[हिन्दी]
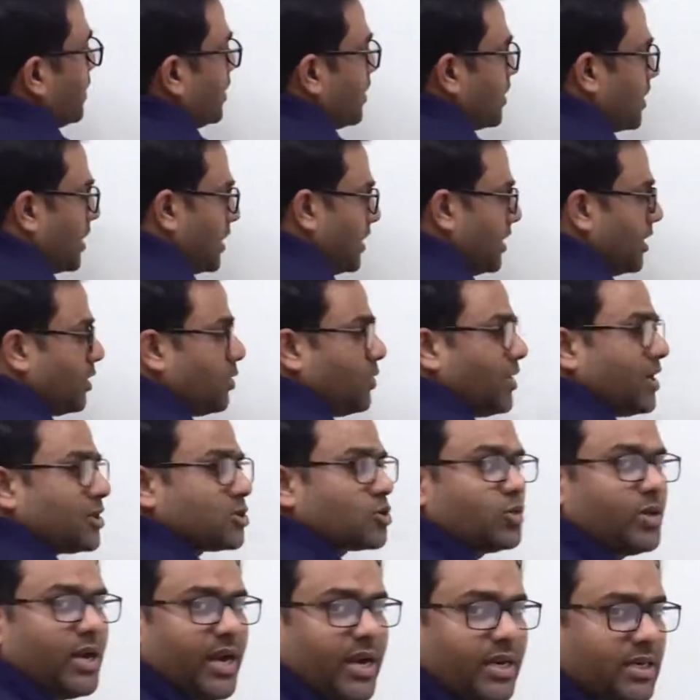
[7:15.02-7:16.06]
क्लियर हुआ
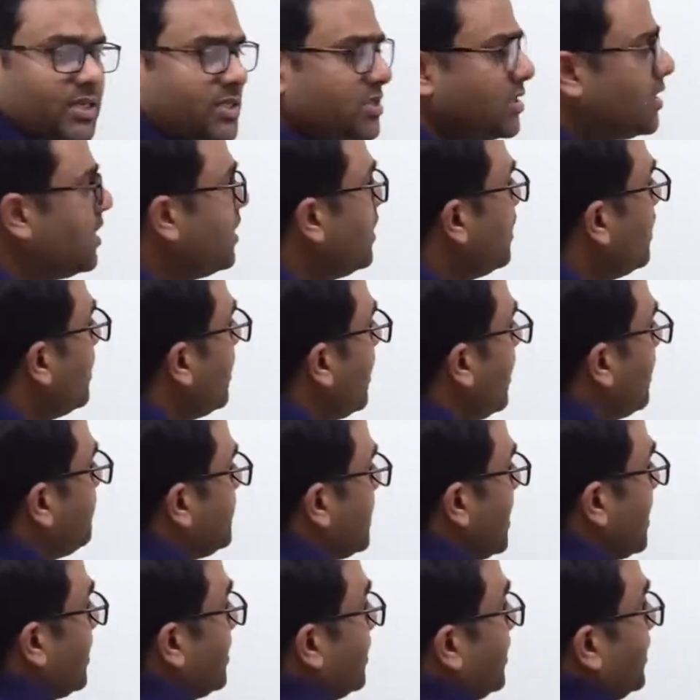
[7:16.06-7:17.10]
स्टूडेंट्स अब
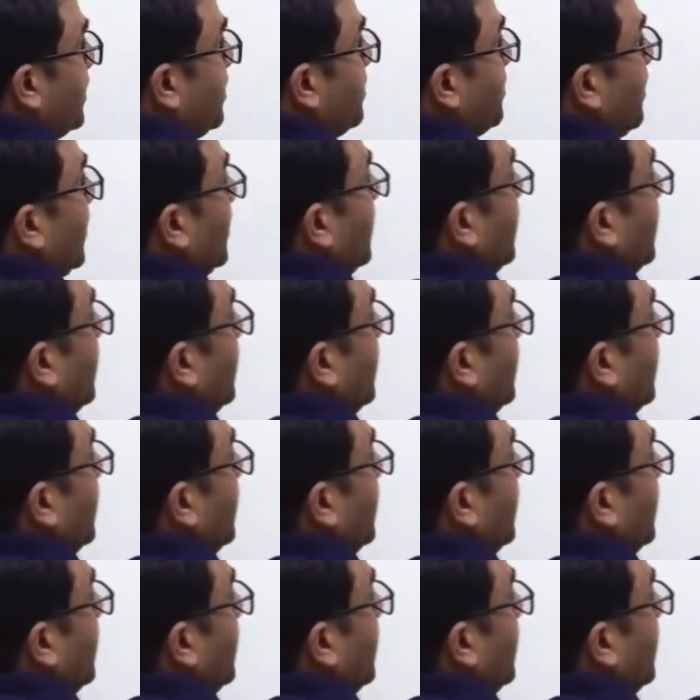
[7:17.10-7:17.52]
क्या करने वाले